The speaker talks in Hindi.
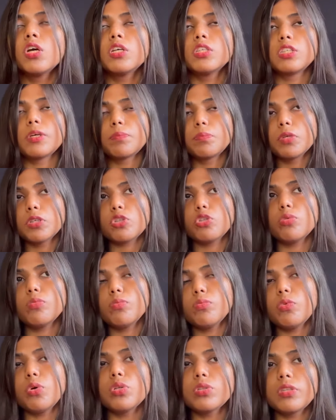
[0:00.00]
जब तक तुम
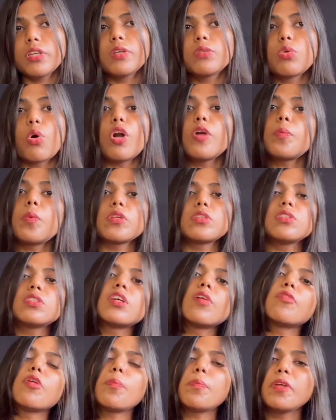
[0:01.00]
वो थॉट प्रोसेस
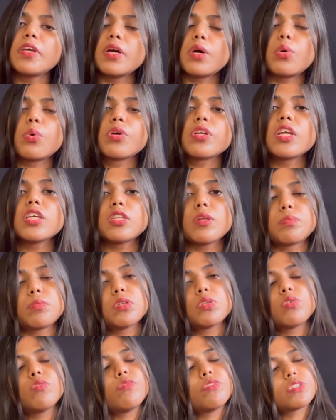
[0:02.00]
डेवलप नहीं करोगे ना तब
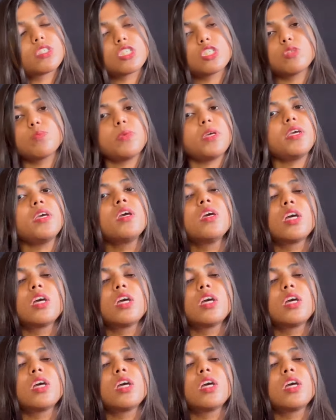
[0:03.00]
तक तुम फिजिक्स में